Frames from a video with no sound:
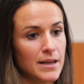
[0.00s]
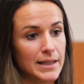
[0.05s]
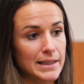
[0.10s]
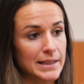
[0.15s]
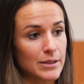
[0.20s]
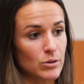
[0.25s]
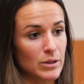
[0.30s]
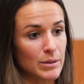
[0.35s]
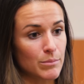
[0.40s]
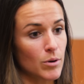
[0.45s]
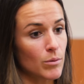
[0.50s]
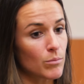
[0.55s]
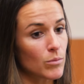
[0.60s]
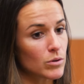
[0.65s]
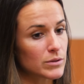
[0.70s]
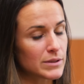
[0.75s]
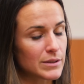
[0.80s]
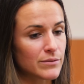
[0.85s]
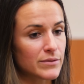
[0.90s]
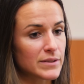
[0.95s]
Et dans les
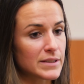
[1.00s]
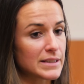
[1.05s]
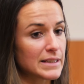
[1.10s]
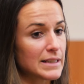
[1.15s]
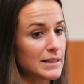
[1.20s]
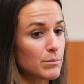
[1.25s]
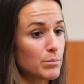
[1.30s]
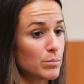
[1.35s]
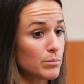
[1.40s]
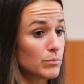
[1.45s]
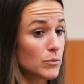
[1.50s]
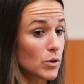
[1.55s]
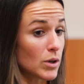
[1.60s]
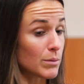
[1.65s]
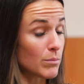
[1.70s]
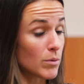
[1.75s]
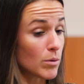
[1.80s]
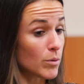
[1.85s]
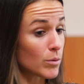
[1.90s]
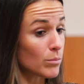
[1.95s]
moments difficiles, dans
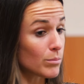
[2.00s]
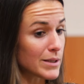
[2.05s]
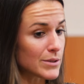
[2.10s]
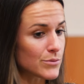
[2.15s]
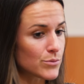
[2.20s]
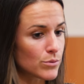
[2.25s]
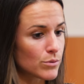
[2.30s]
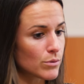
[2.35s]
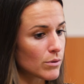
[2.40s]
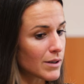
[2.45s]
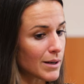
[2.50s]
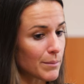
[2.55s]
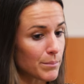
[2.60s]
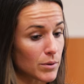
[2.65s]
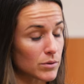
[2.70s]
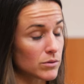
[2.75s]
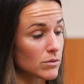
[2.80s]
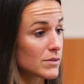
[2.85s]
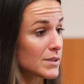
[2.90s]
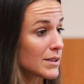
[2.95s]
les moments de blessure,
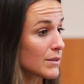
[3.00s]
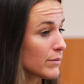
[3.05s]
l'important